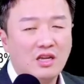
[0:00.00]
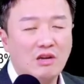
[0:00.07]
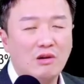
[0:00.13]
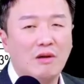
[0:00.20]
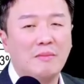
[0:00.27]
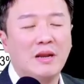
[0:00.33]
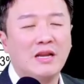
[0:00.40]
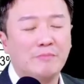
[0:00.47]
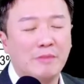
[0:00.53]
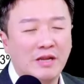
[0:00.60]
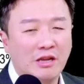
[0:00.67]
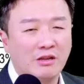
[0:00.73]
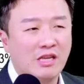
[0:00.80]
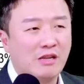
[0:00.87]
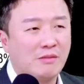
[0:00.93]
因为美
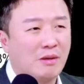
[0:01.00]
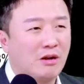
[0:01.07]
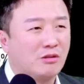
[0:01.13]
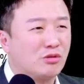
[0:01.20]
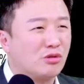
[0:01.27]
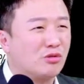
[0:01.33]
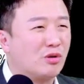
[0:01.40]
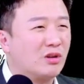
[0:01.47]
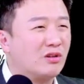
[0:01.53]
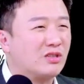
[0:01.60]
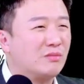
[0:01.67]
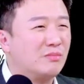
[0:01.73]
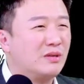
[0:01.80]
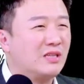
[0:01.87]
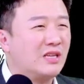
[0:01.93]
美岛电的网有做滚
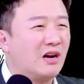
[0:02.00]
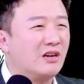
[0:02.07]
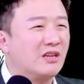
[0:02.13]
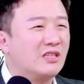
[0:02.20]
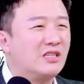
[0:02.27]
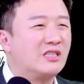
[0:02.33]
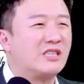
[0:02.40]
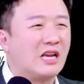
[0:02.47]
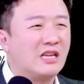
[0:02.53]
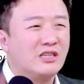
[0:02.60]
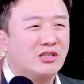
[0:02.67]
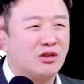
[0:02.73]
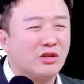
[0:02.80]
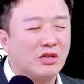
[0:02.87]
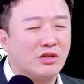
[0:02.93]
动式民调，已经三
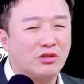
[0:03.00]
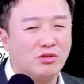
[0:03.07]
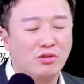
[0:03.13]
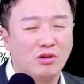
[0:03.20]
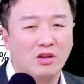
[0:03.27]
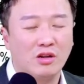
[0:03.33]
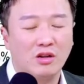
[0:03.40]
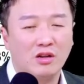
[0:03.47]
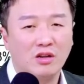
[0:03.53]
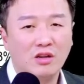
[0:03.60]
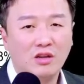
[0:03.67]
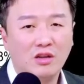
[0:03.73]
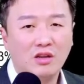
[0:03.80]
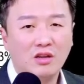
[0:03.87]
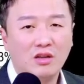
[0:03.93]
十九点多了。
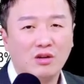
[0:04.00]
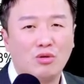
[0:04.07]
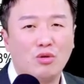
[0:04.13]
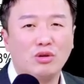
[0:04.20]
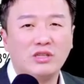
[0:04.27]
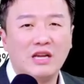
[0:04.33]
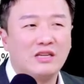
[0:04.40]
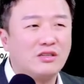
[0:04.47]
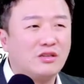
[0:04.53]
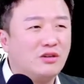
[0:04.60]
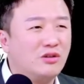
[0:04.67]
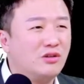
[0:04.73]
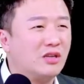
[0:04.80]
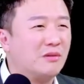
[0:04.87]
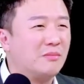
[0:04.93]
郭正亮是
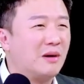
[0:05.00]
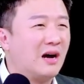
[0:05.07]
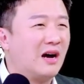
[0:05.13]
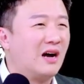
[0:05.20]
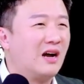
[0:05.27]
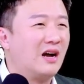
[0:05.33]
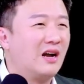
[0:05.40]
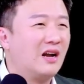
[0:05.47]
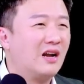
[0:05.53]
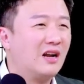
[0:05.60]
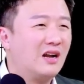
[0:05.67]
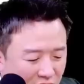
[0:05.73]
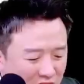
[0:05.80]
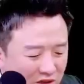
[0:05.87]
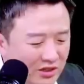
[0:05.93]
绿的吗？
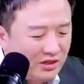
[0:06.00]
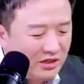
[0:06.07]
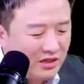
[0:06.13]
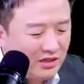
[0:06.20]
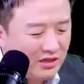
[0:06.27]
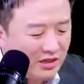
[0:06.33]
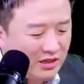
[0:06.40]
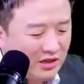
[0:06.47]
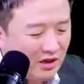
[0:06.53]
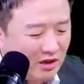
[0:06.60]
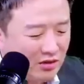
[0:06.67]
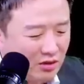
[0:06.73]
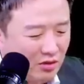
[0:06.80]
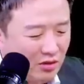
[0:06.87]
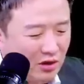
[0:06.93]
所以这件事
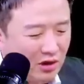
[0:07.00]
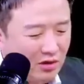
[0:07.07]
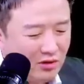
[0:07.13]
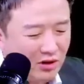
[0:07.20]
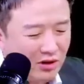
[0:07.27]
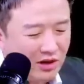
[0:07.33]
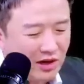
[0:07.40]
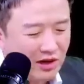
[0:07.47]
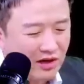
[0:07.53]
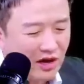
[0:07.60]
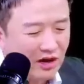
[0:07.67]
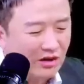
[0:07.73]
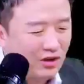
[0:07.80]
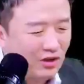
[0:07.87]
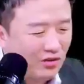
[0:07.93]
哦，就回到最一开始
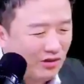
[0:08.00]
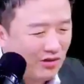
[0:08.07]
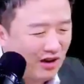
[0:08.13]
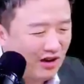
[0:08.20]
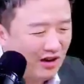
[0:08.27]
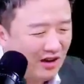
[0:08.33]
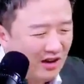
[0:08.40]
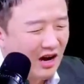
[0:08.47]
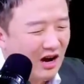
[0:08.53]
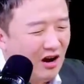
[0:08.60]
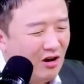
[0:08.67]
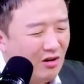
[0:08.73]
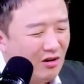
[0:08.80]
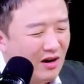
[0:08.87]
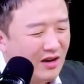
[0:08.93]
开头了。
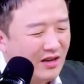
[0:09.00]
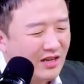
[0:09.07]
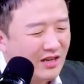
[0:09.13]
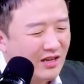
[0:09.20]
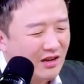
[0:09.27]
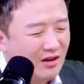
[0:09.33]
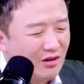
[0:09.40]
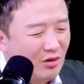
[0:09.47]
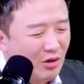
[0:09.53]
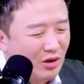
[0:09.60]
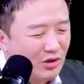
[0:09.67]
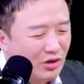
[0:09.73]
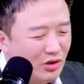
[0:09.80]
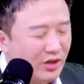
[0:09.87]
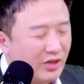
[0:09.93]
高红安一人
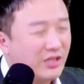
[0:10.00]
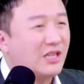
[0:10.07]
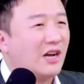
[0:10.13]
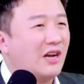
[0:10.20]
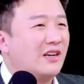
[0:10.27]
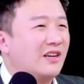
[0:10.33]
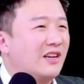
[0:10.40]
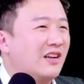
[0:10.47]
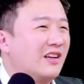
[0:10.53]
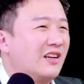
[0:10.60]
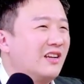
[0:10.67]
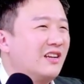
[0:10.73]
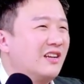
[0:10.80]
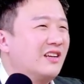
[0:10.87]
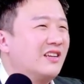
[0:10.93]
毁全党了，